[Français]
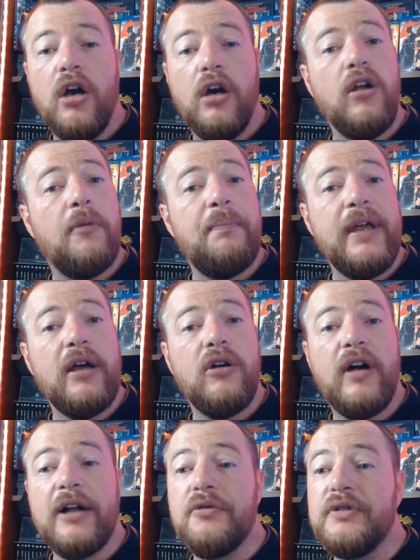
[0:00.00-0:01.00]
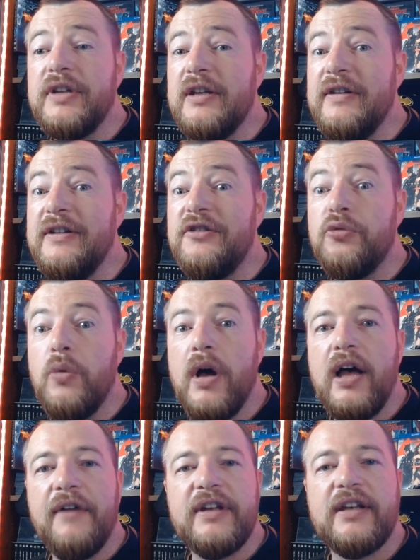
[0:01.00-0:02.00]
leur père leur racontait une
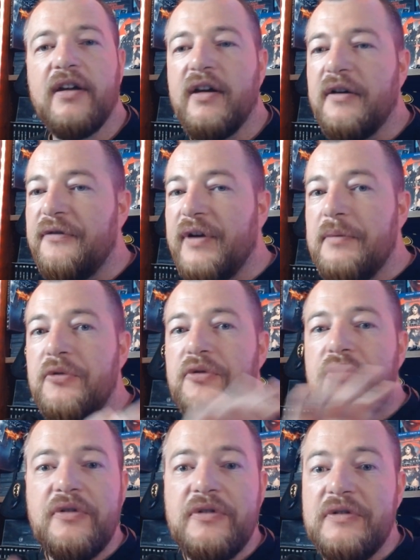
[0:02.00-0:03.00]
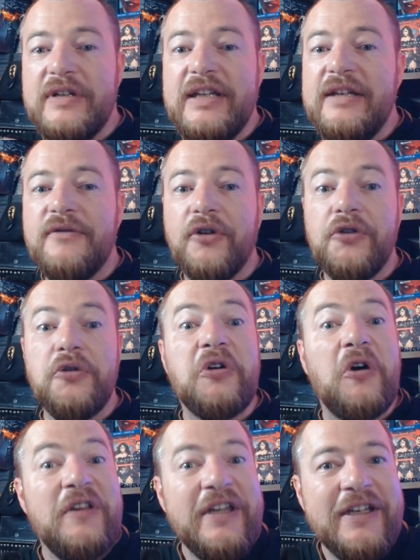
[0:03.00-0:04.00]
histoire avec un fameux livre, une
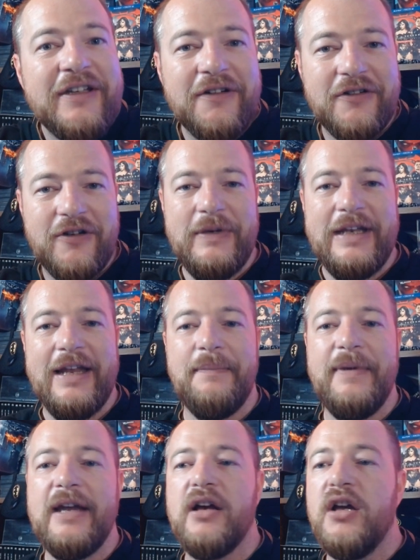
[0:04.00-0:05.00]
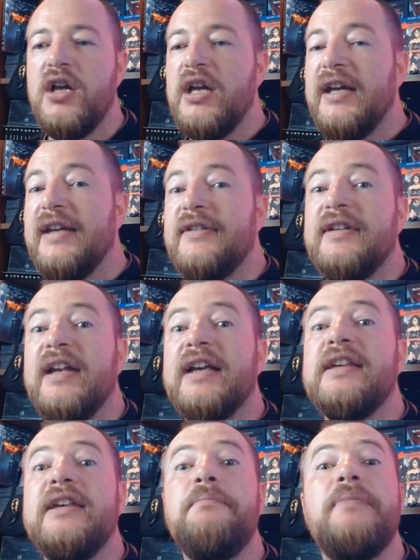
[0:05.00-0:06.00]
chronique euh, comme ils l'appellent, et c'est là
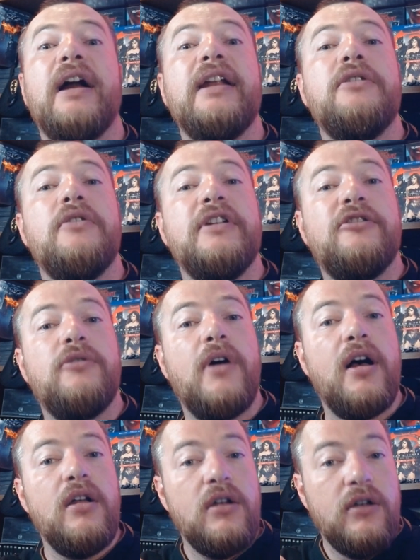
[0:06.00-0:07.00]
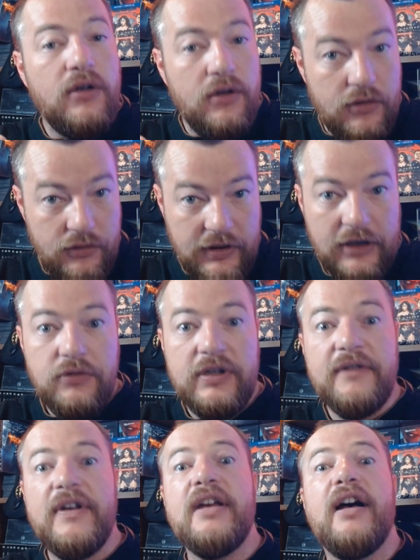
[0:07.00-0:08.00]
qu'il parlait de l'histoire euh, d'un
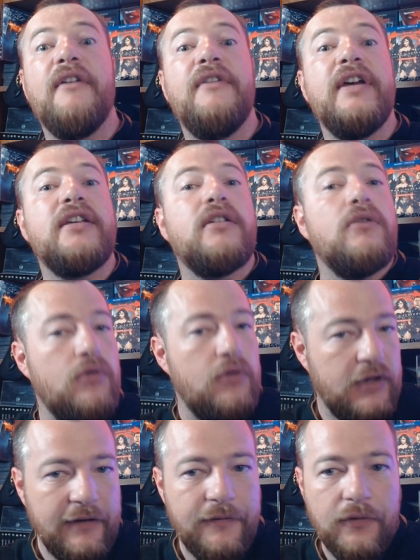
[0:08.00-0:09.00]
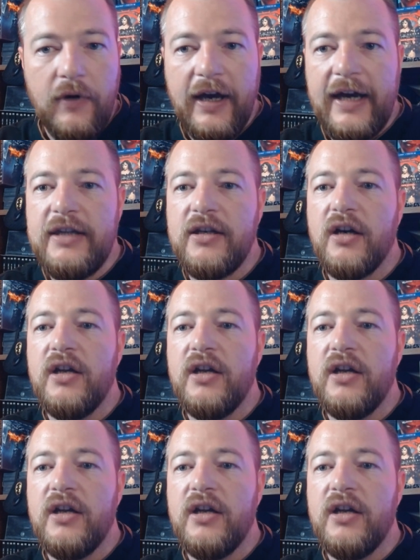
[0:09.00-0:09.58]
univers avec où le griffon règne